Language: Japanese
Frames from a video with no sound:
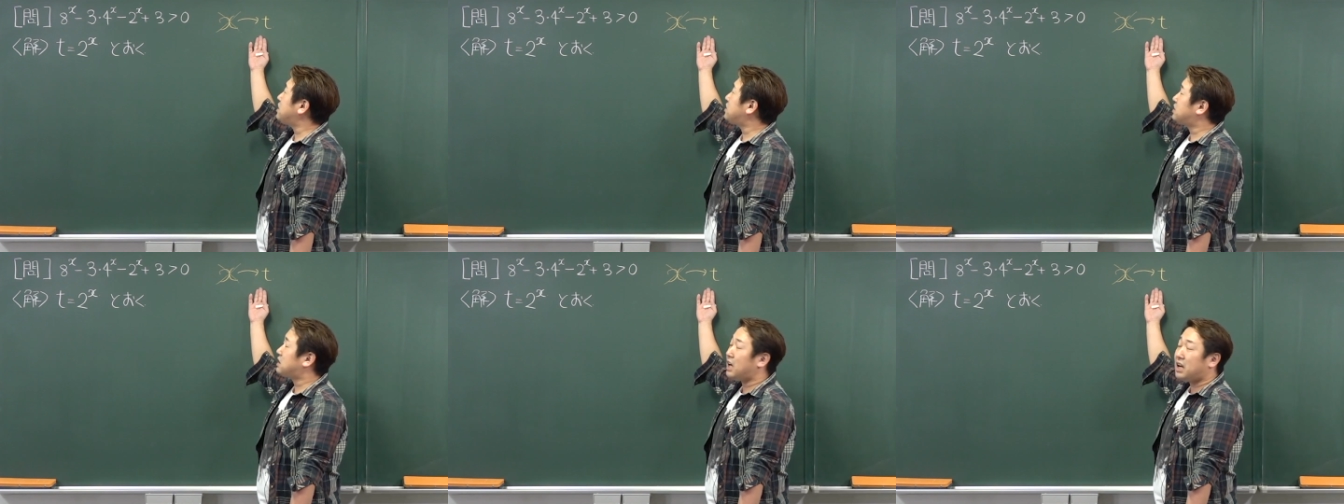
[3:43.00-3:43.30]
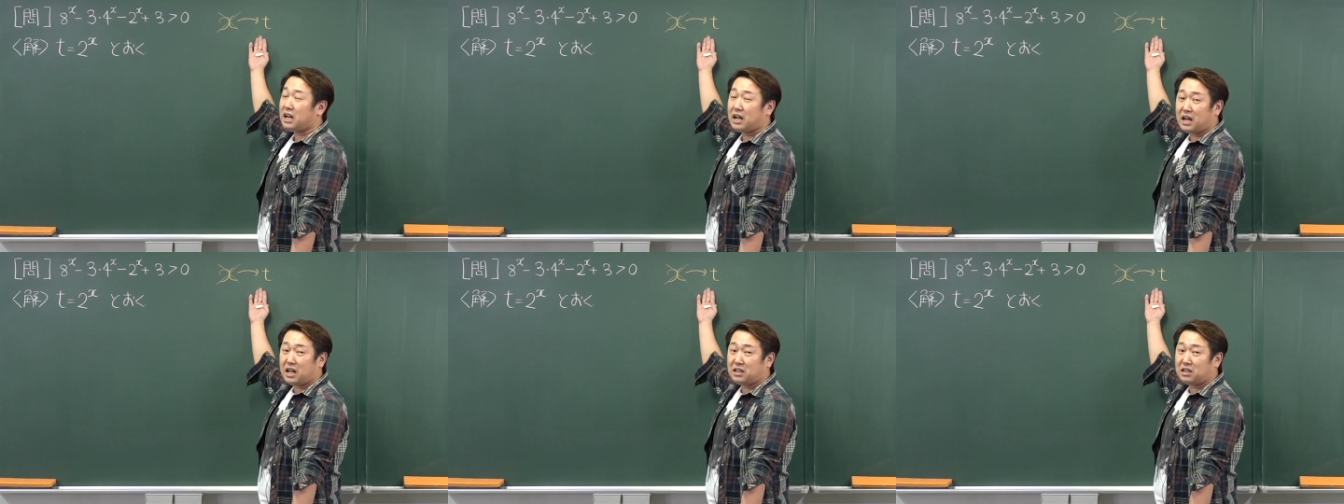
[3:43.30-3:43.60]
す
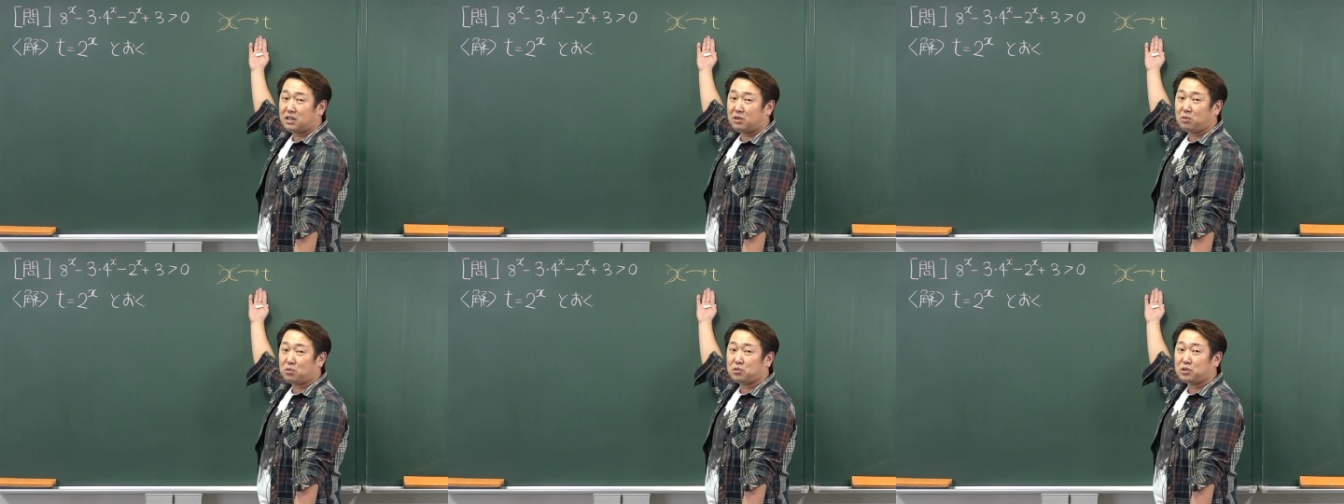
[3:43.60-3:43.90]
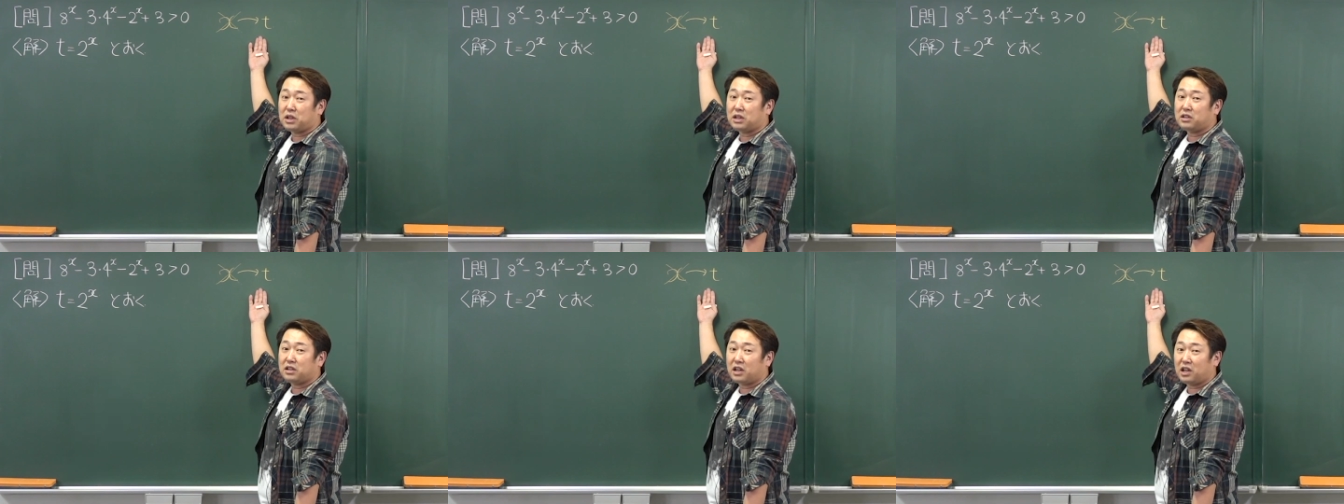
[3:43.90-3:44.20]
かってこと
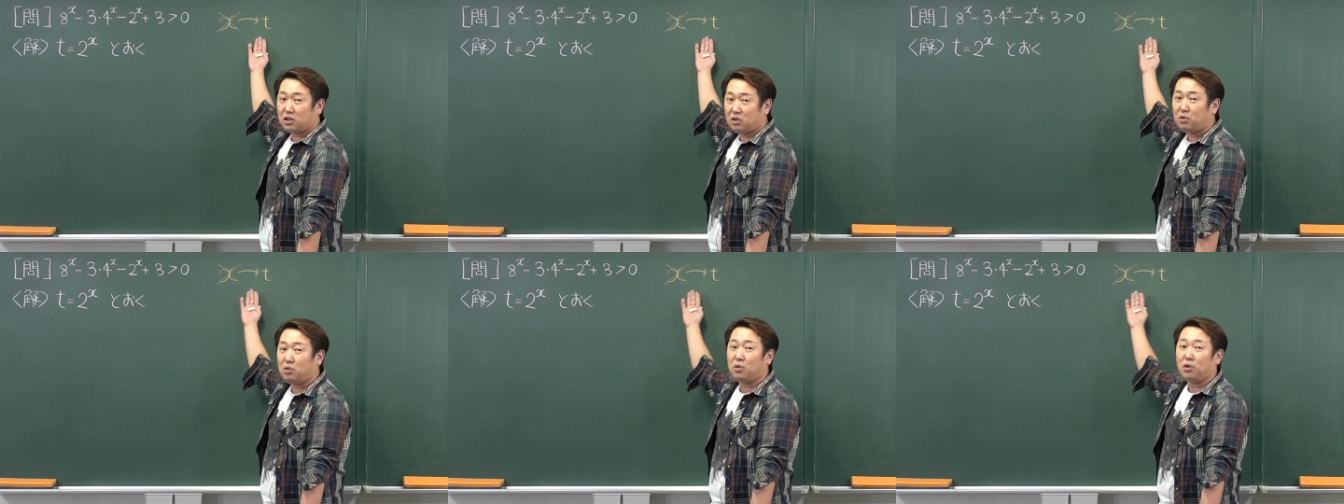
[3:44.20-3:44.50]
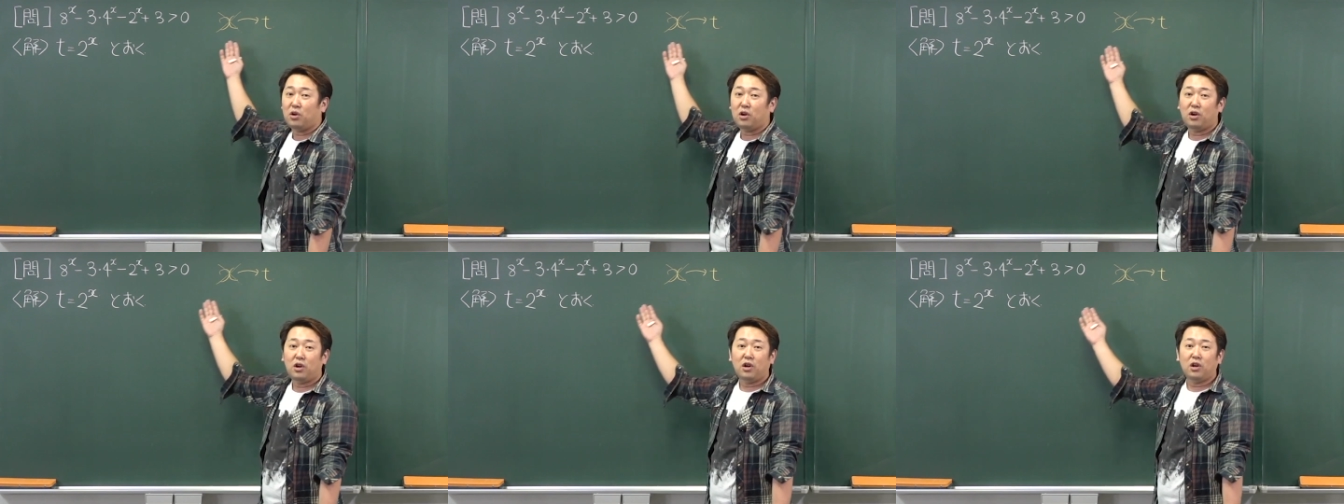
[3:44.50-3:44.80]
なんだけど、
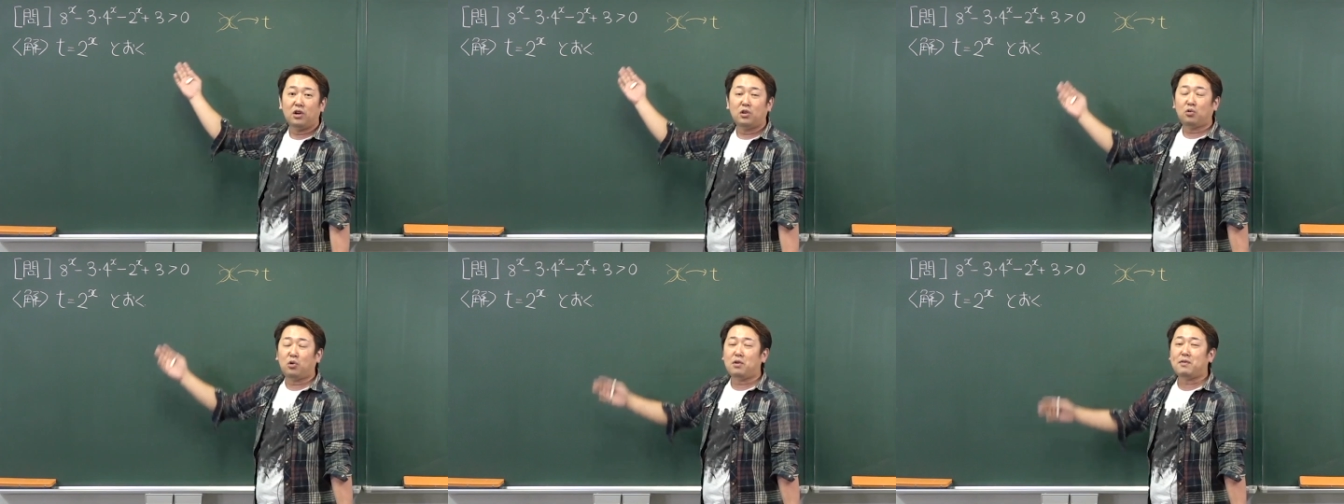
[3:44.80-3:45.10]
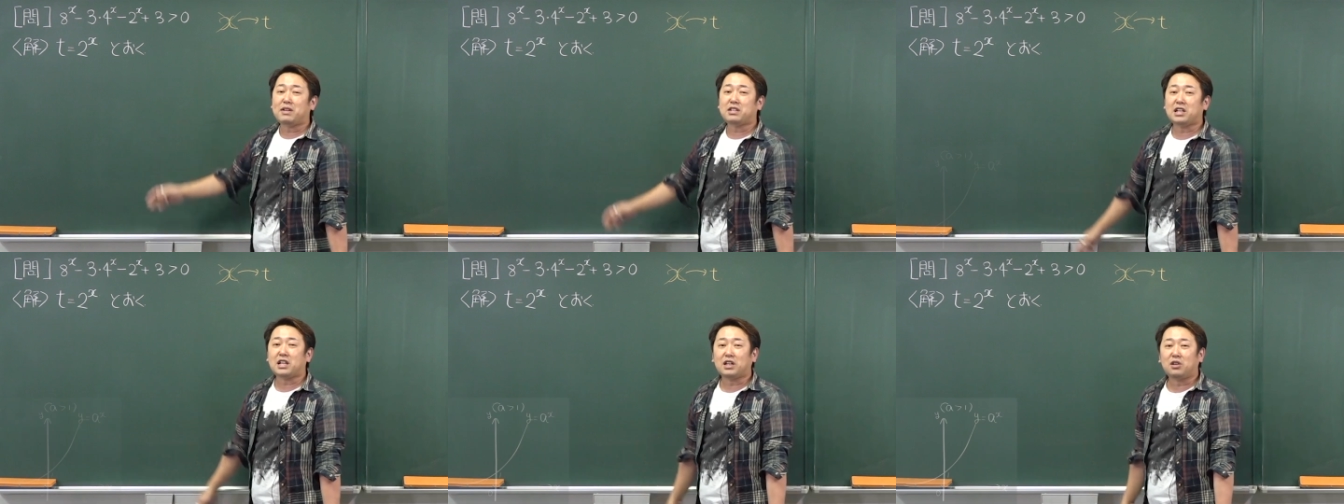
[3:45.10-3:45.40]
これ
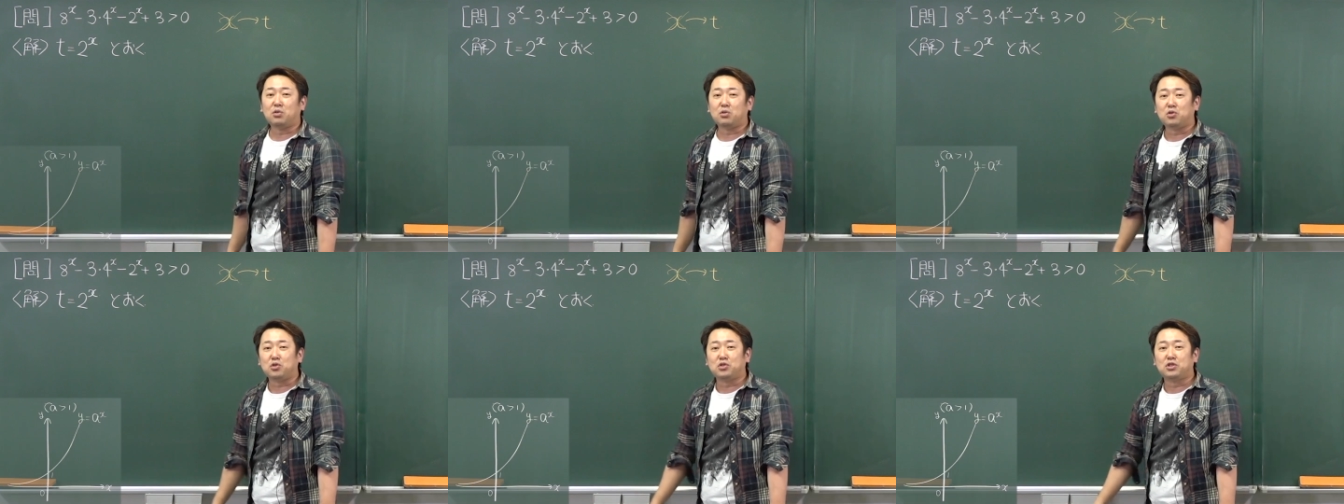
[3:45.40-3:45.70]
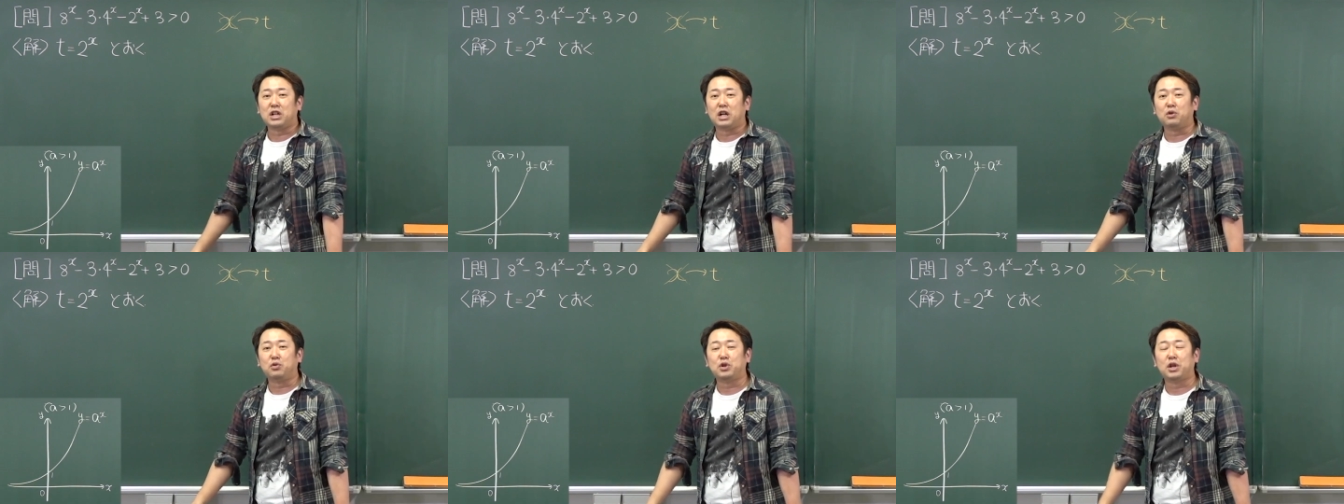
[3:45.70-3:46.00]
は先ほど
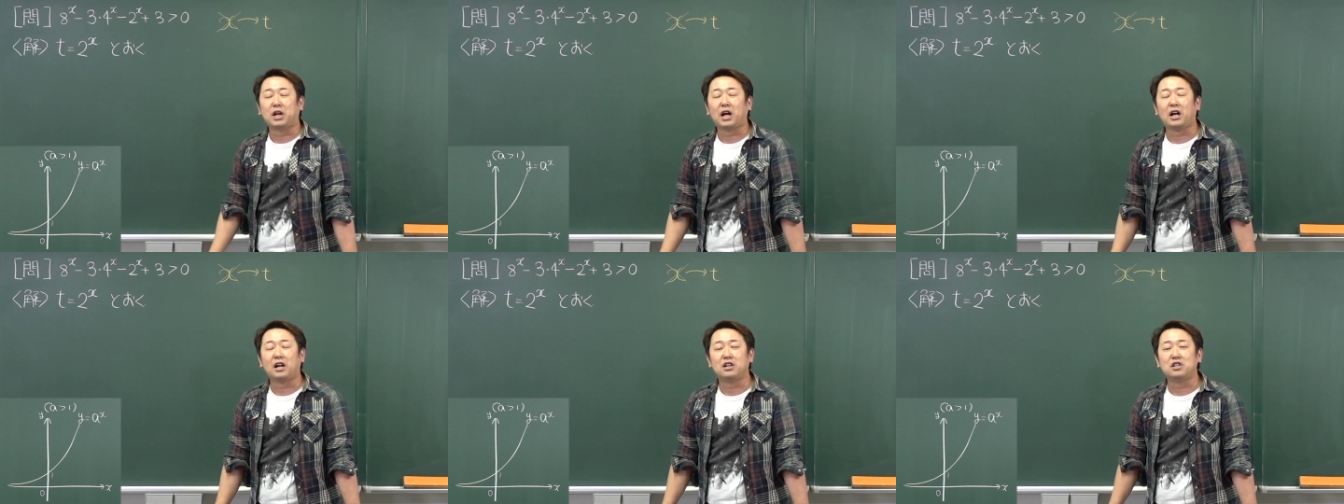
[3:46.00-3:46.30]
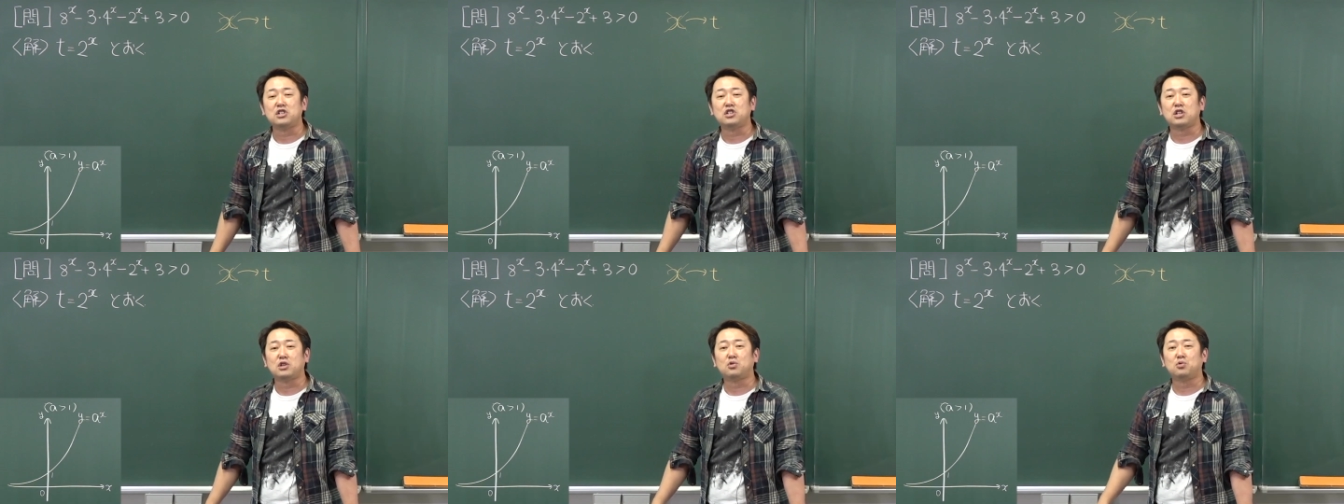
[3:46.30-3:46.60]
グラフで確
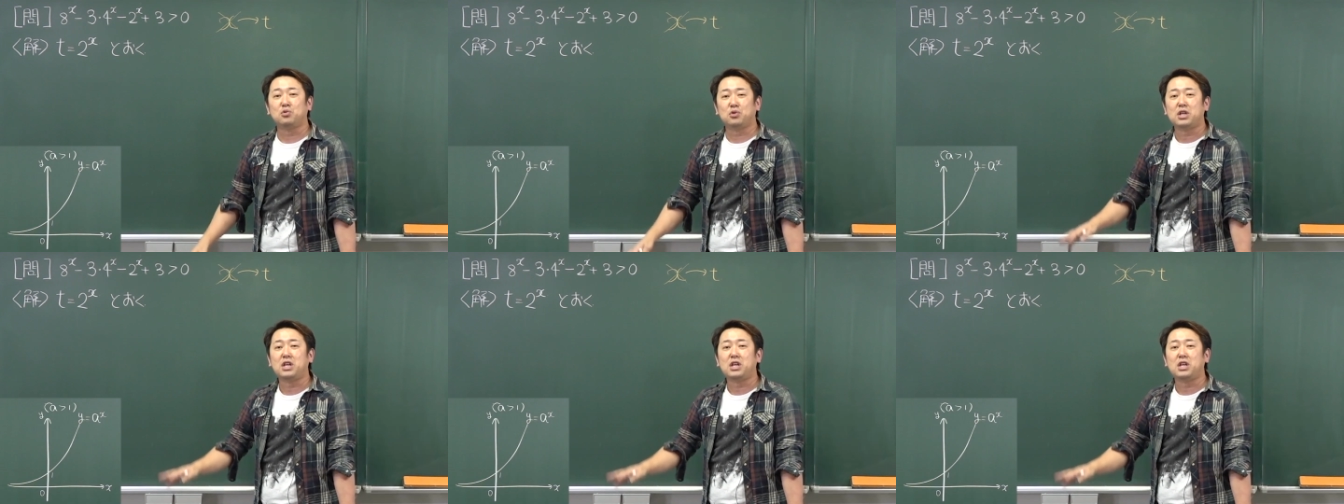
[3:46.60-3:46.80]
認した通